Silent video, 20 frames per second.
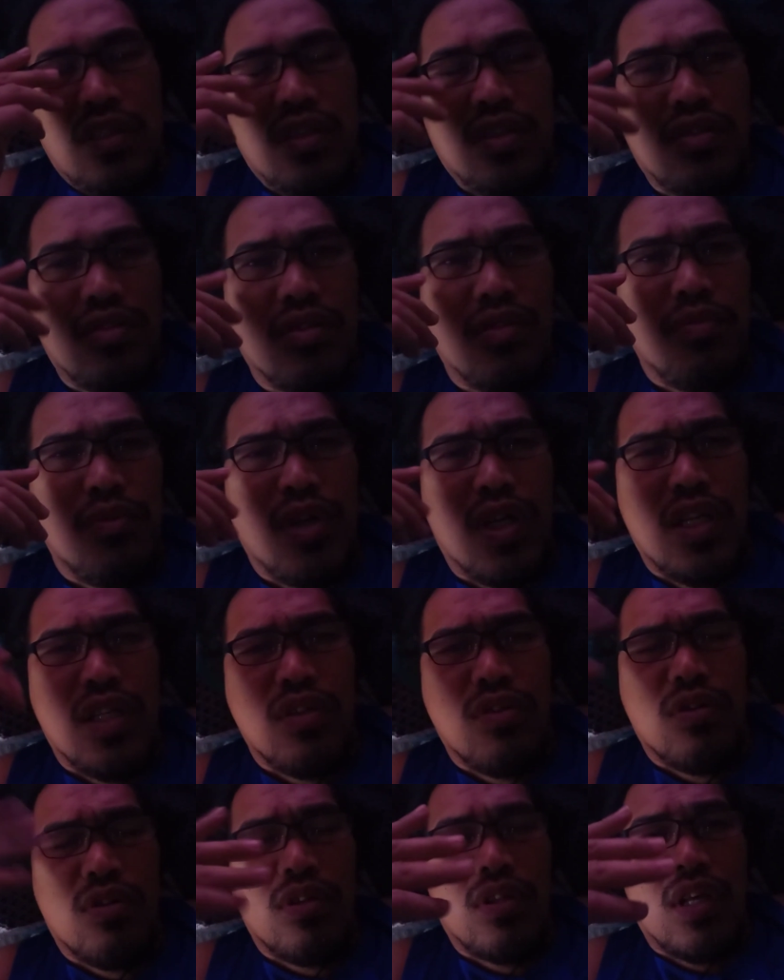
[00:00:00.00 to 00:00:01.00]
So if you got a
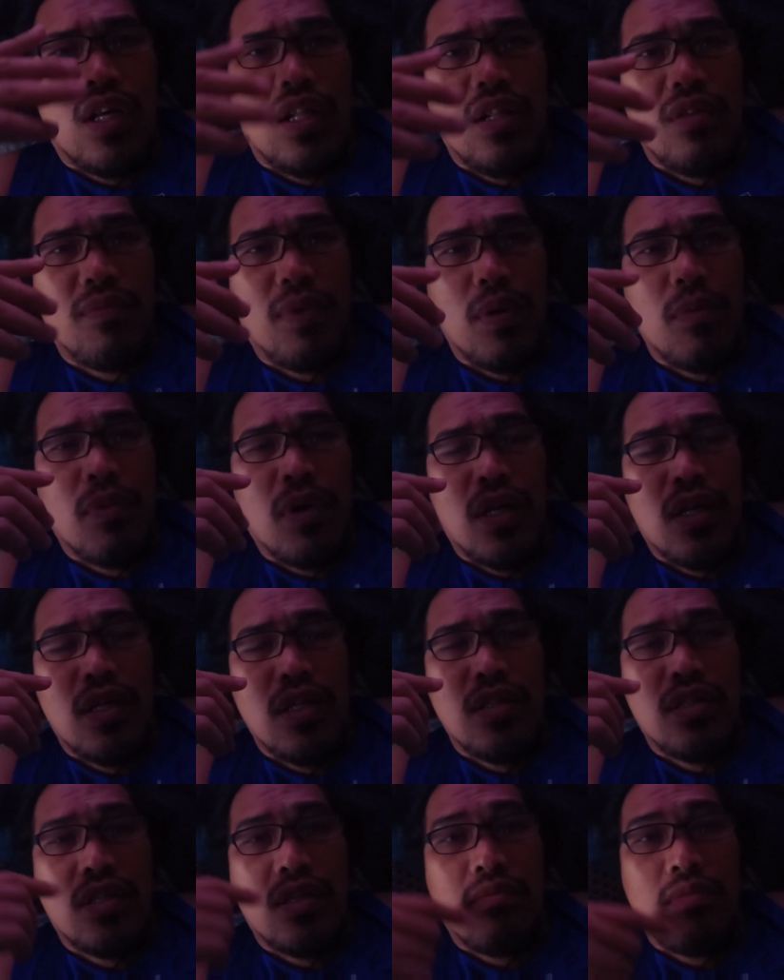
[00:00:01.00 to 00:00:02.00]
total
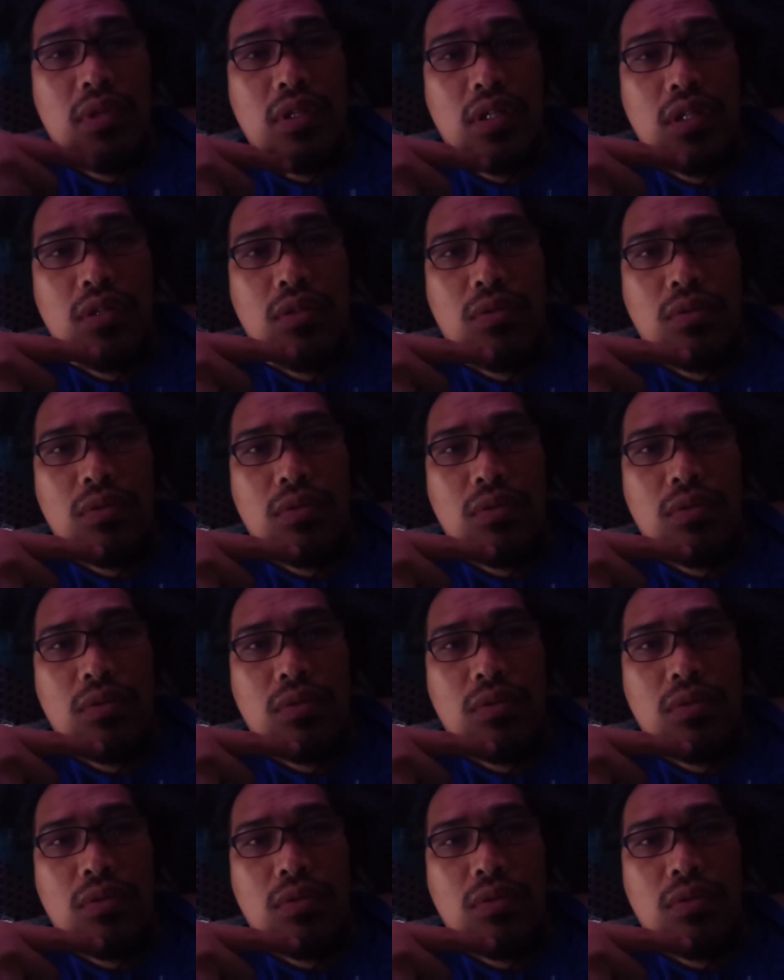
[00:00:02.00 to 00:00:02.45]
$572